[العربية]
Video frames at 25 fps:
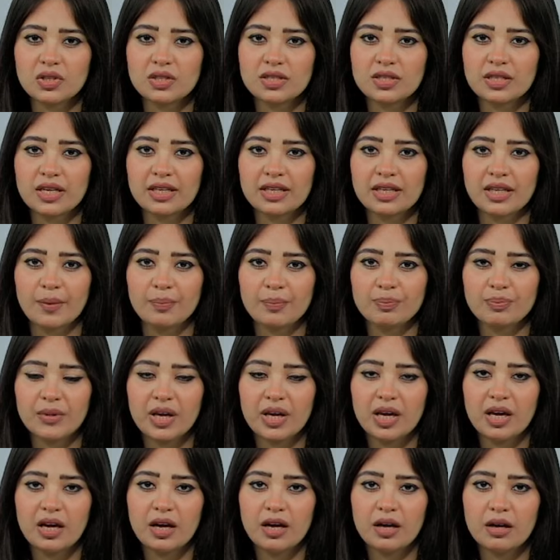سيناء
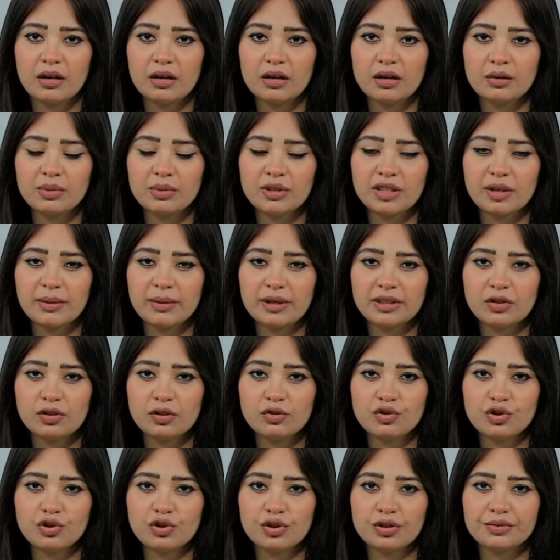بالطبع
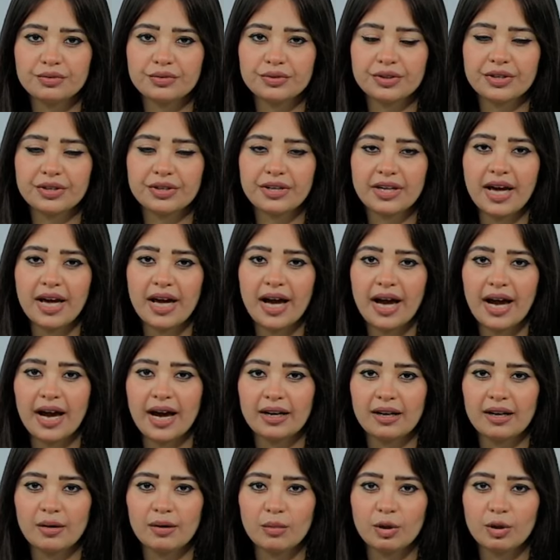تنشط رياح
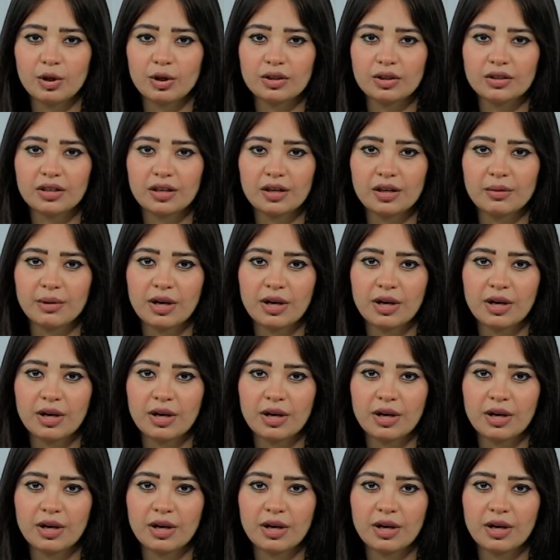على مناطق من